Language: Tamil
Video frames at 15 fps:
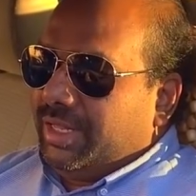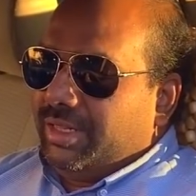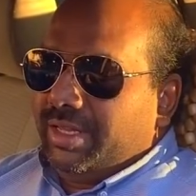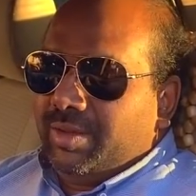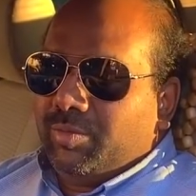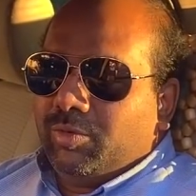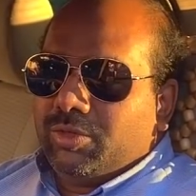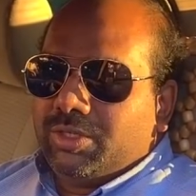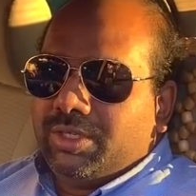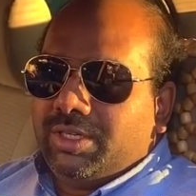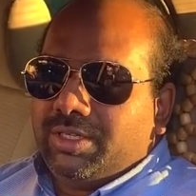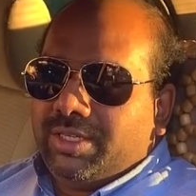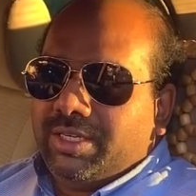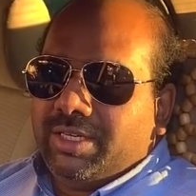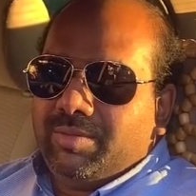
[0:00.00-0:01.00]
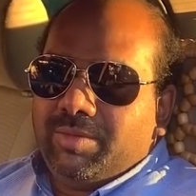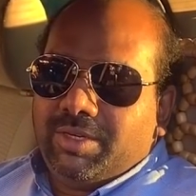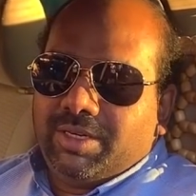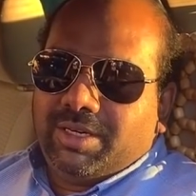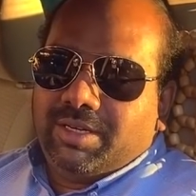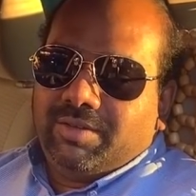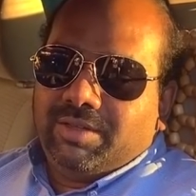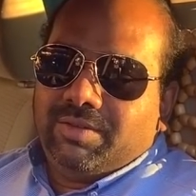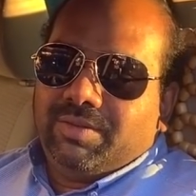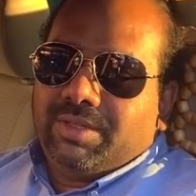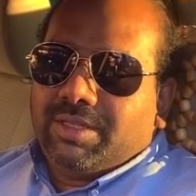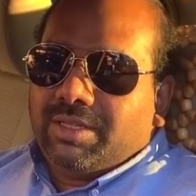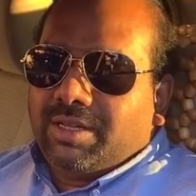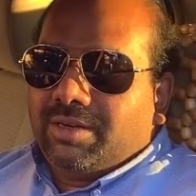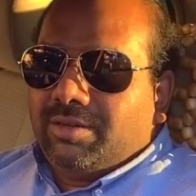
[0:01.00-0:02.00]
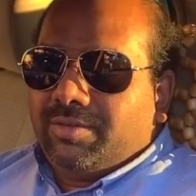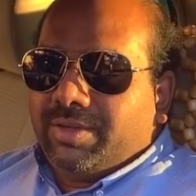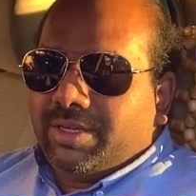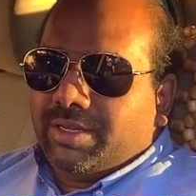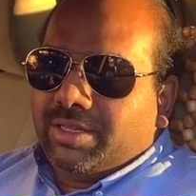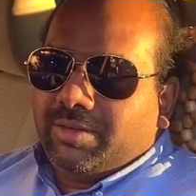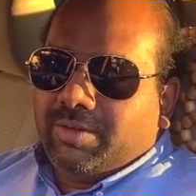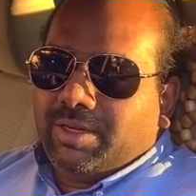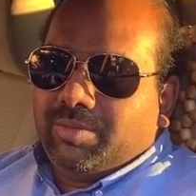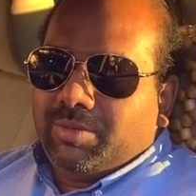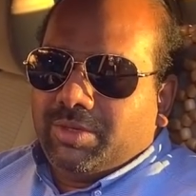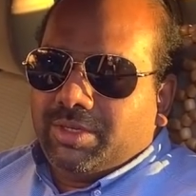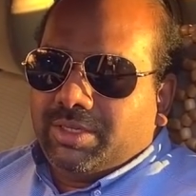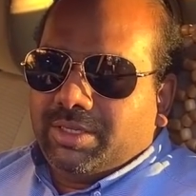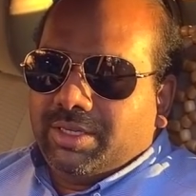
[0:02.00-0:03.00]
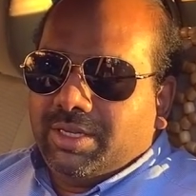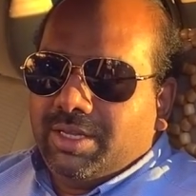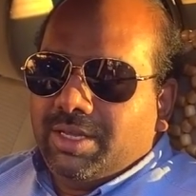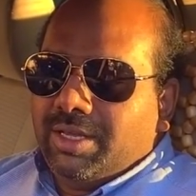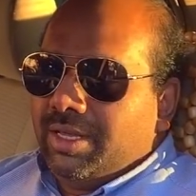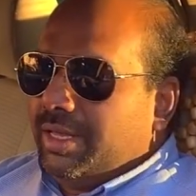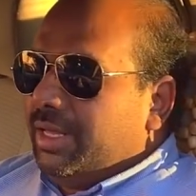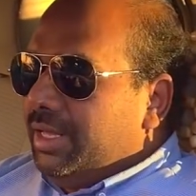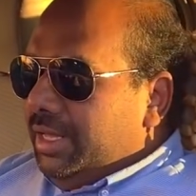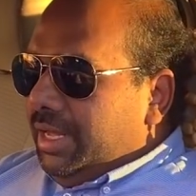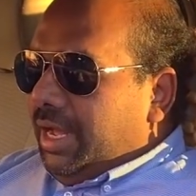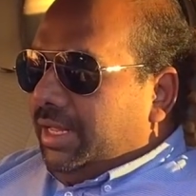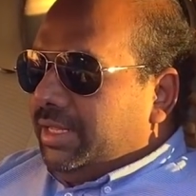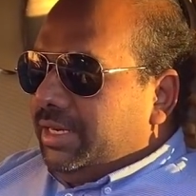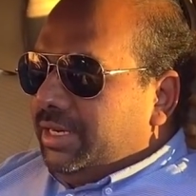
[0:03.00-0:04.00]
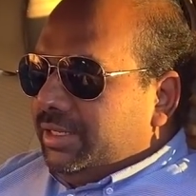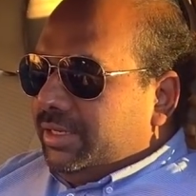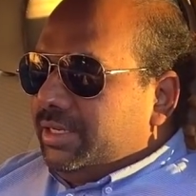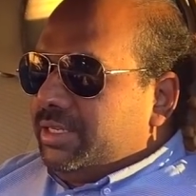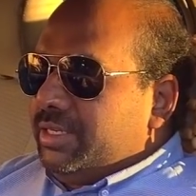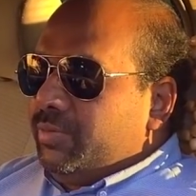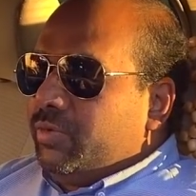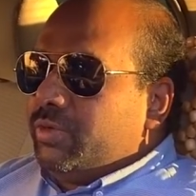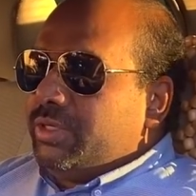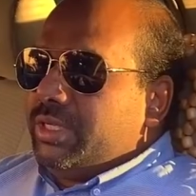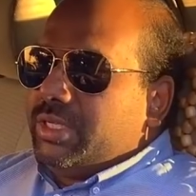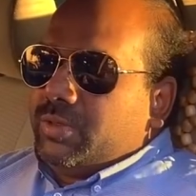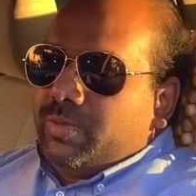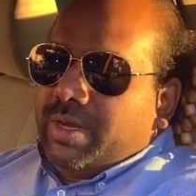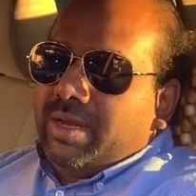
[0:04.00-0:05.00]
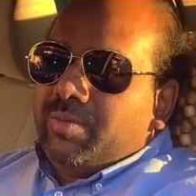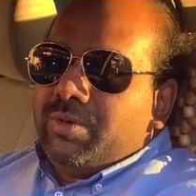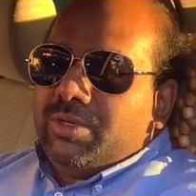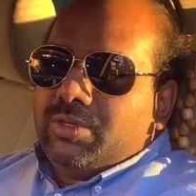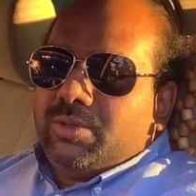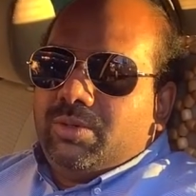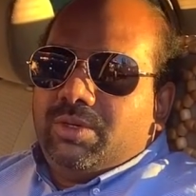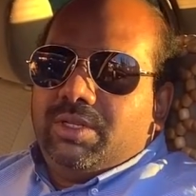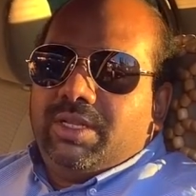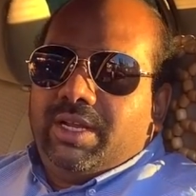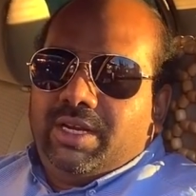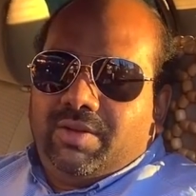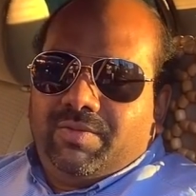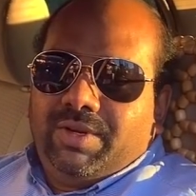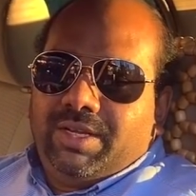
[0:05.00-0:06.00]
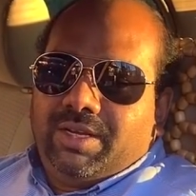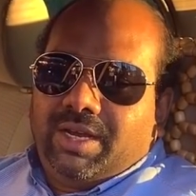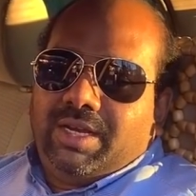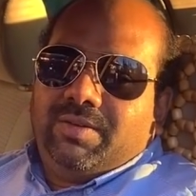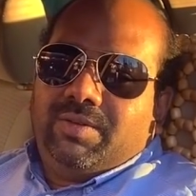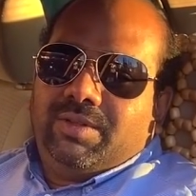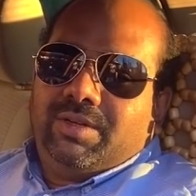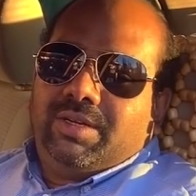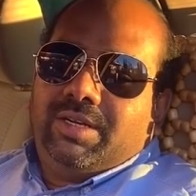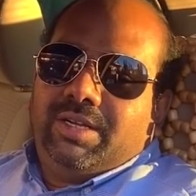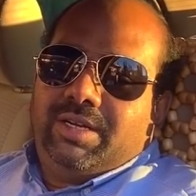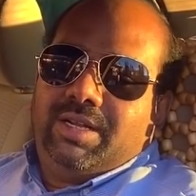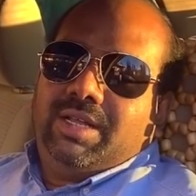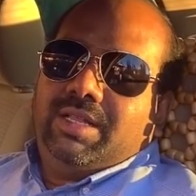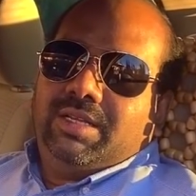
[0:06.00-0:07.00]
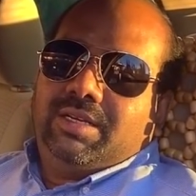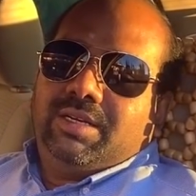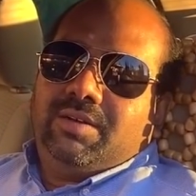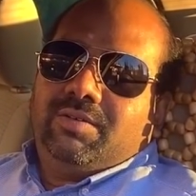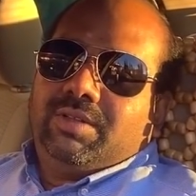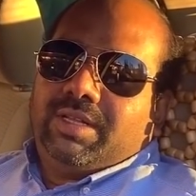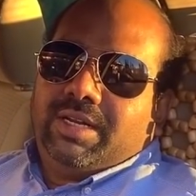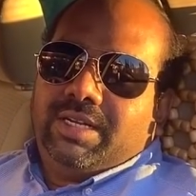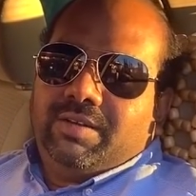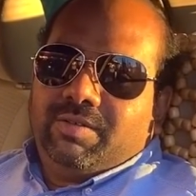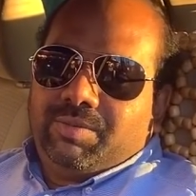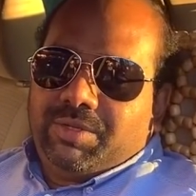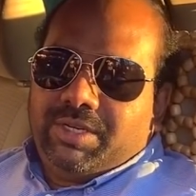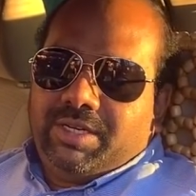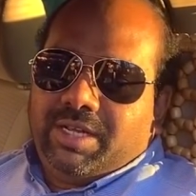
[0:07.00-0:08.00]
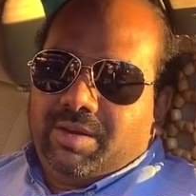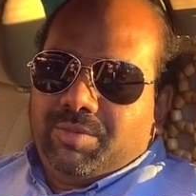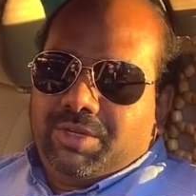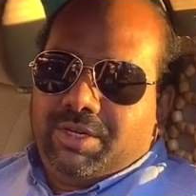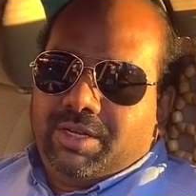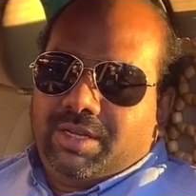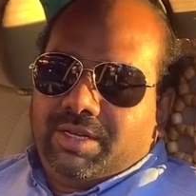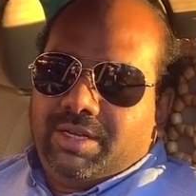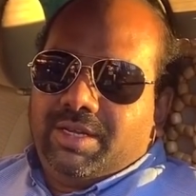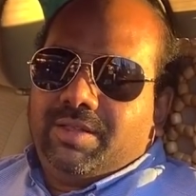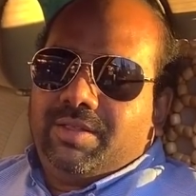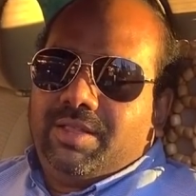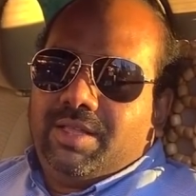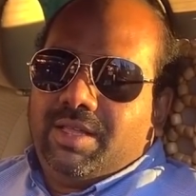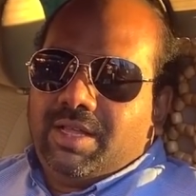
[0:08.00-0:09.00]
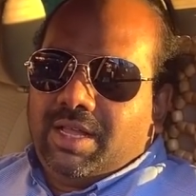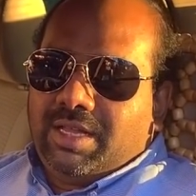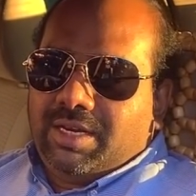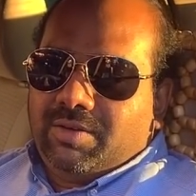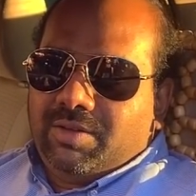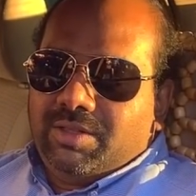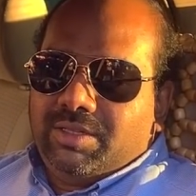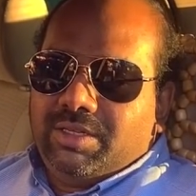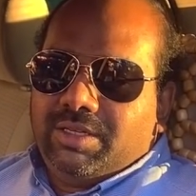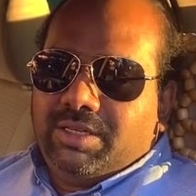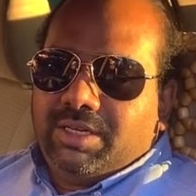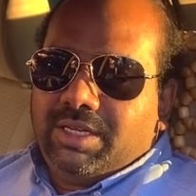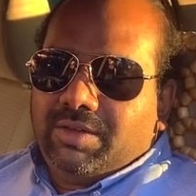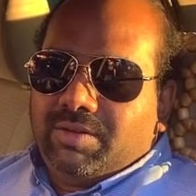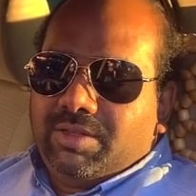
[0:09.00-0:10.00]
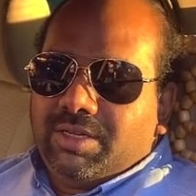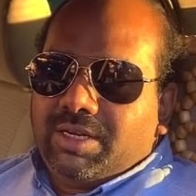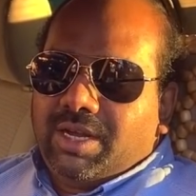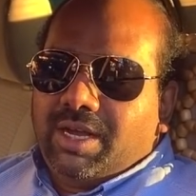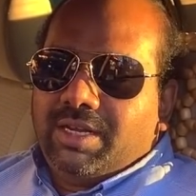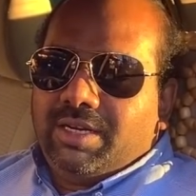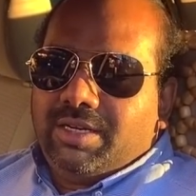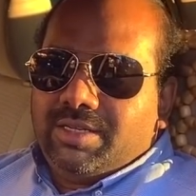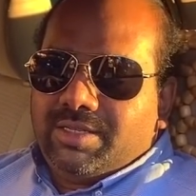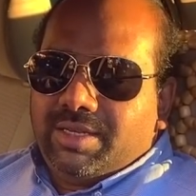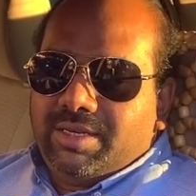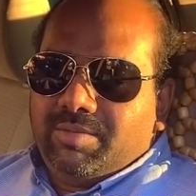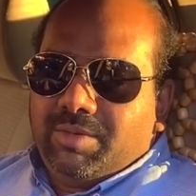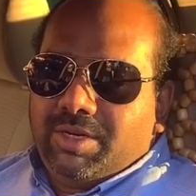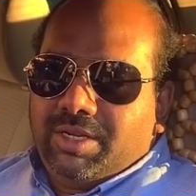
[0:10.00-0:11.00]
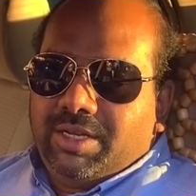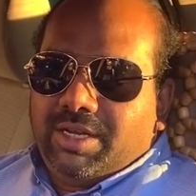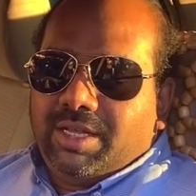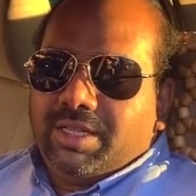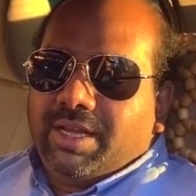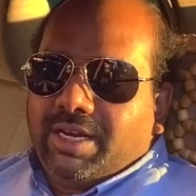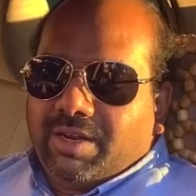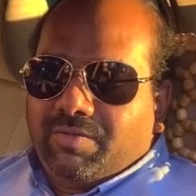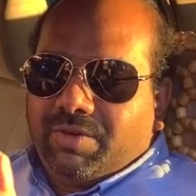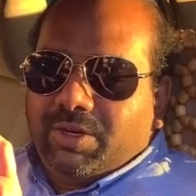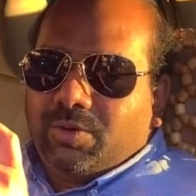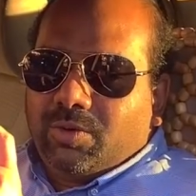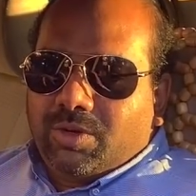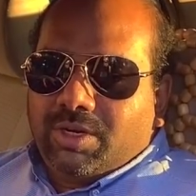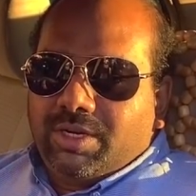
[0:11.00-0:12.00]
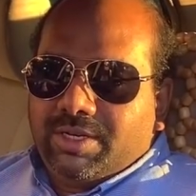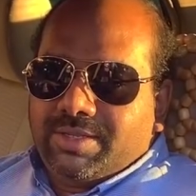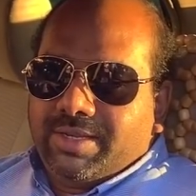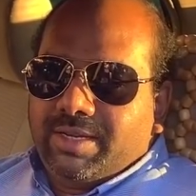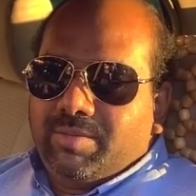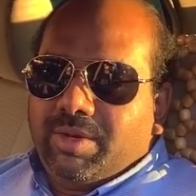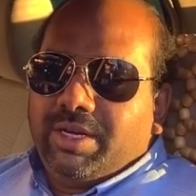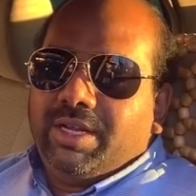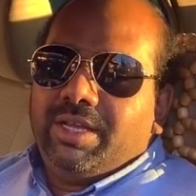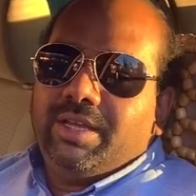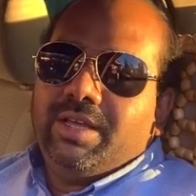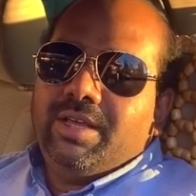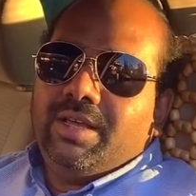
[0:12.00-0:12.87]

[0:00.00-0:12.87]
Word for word: அந்த எமோஷனல் சென்டிமெண்ட்ல வந்து வித்தாலும் விற்கிறதுக்கு வாய்ப்பு இருக்கு அதே நேரத்தில் சிபோசி ஸ்வாப்னு சொல்லிட்டு அந்த என்எஃப்டி காயின் வந்திருக்கு இல்லைங்களா அதுக்குன்னு அவங்க தனியாக வெப்சைட் ஆரம்பிச்சிருக்காங்க அதில் வந்து நீங்கள் வந்து காயினை டிசைன் பண்ணி அந்த என்எஃப்டி டோக்கனை டிசைன் பண்ணி